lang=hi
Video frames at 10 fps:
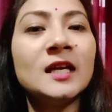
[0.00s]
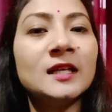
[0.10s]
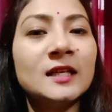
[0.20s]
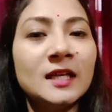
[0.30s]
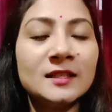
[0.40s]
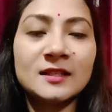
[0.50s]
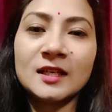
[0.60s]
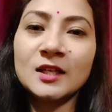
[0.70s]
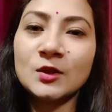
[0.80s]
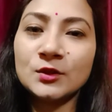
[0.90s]
ढेर
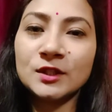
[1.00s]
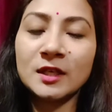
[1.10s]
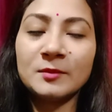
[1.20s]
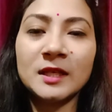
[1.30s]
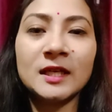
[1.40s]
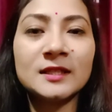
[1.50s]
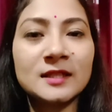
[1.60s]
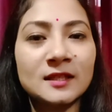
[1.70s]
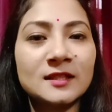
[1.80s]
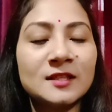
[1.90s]
सारी खुशियाँ मिले
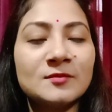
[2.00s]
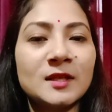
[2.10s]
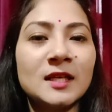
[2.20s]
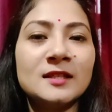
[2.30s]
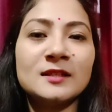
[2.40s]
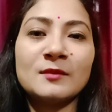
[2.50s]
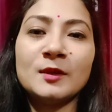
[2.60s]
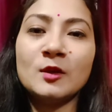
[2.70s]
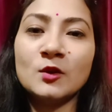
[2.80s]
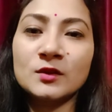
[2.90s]
सक्सेस मिले
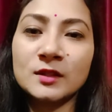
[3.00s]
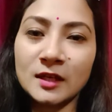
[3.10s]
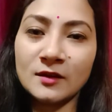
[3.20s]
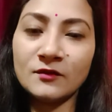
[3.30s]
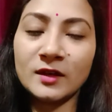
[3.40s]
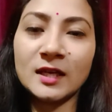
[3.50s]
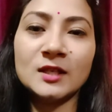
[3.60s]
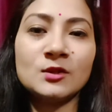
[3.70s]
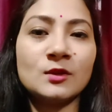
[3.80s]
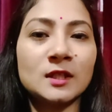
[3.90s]
सभी लोग सेफ
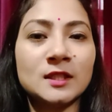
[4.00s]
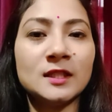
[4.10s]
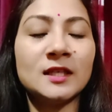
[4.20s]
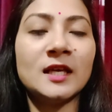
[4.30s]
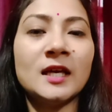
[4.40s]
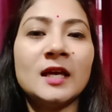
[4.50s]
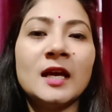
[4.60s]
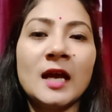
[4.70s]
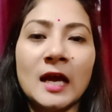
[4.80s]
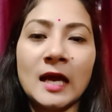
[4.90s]
रहें सुरक्षित रहें
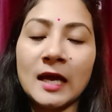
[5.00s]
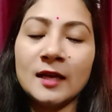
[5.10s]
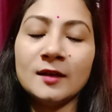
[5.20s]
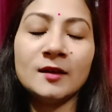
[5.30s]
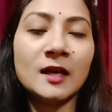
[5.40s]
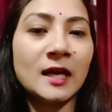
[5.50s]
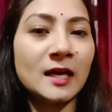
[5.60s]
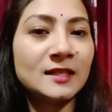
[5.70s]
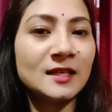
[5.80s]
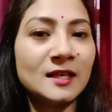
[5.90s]
एंड
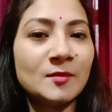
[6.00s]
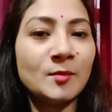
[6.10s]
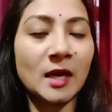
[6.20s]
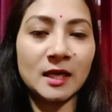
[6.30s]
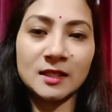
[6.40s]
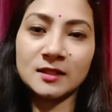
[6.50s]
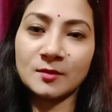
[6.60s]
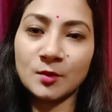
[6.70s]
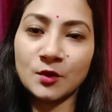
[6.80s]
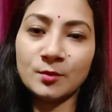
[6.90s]
ऐसे ही प्यार एंड
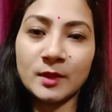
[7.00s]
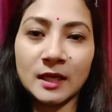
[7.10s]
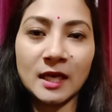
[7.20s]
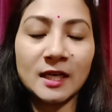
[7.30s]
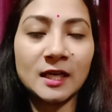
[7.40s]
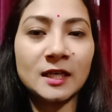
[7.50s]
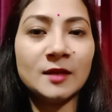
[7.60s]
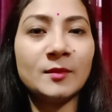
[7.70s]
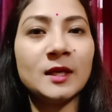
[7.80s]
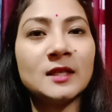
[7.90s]
सपोर्ट बनाए
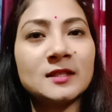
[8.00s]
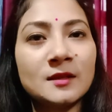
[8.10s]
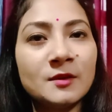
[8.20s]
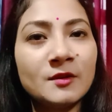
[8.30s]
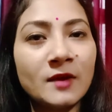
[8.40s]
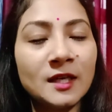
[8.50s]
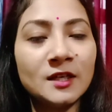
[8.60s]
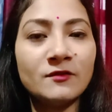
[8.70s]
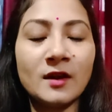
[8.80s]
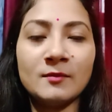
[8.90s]
रखें मेरे सभी
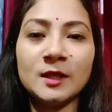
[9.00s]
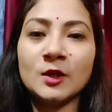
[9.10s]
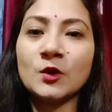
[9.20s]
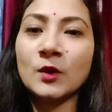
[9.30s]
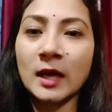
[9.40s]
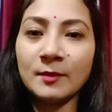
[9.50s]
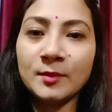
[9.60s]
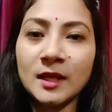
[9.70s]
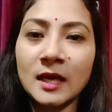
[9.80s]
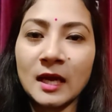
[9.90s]
वाइटी फैमिली को
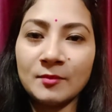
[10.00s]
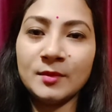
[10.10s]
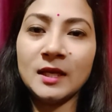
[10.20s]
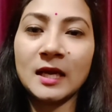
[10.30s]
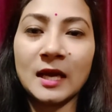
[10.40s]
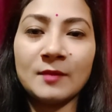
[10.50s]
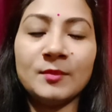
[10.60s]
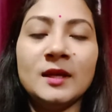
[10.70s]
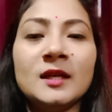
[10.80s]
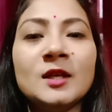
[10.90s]
हैप्पी हैप्पी
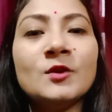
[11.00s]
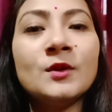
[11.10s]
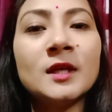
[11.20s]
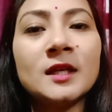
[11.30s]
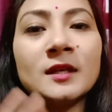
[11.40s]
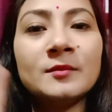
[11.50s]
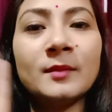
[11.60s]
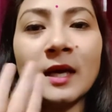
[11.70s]
हैप्पी न्यू ईयर बाय